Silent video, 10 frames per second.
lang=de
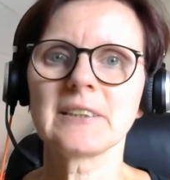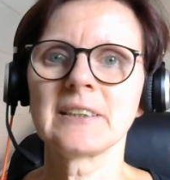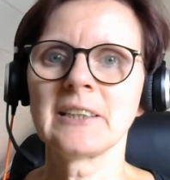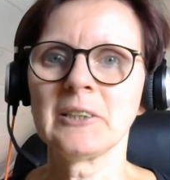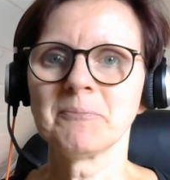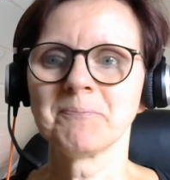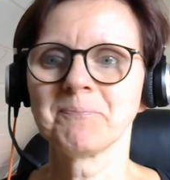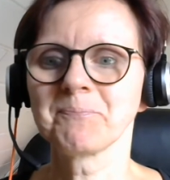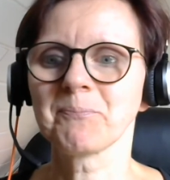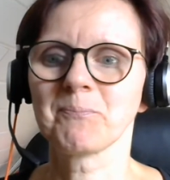
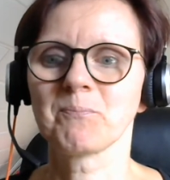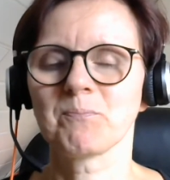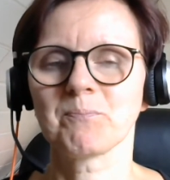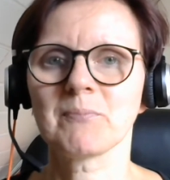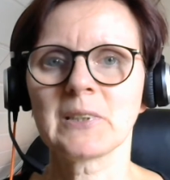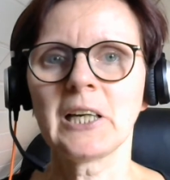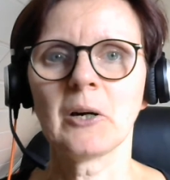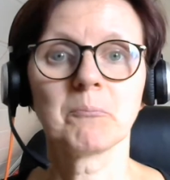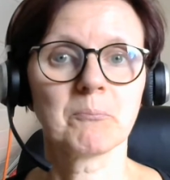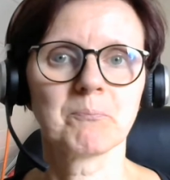ähm, ja,